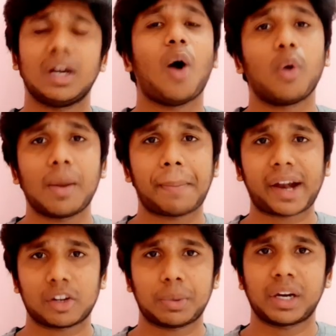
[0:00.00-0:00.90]
அவங்களே
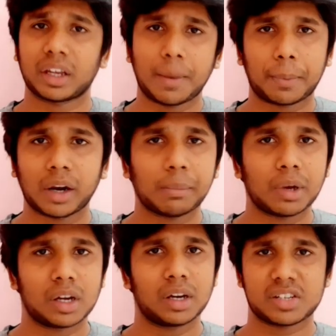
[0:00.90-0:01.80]
ப்ராக்டிஸ் பண்ணிக்கிட்டாங்க எப்படின்னா நம்மளை
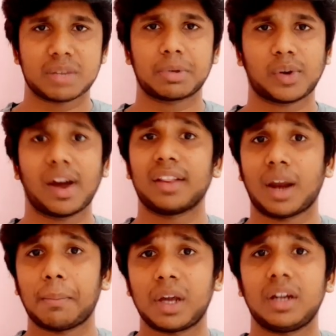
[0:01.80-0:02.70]
கஷ்டப்படுத்துவாங்க அதை
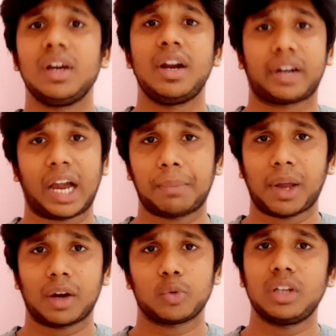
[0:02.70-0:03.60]
நம்மளே ட்ரெயினை
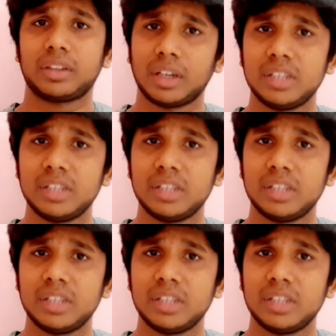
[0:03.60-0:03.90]
அப் சொல்லி